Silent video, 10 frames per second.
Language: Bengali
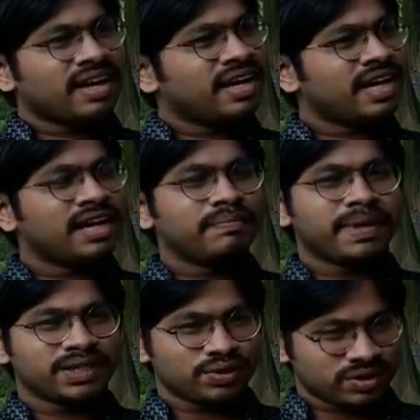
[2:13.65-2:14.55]
হ্যাঁ
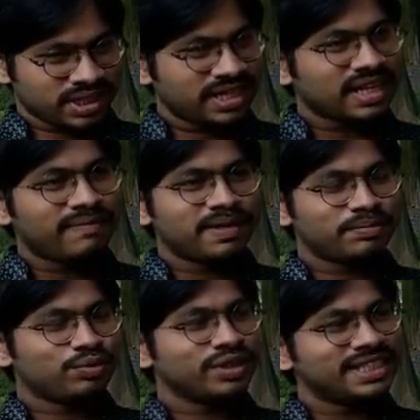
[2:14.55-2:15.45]
পাঠকরা আমার
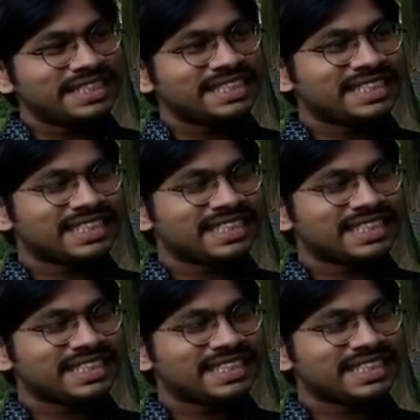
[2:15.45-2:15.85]
বই কিনছে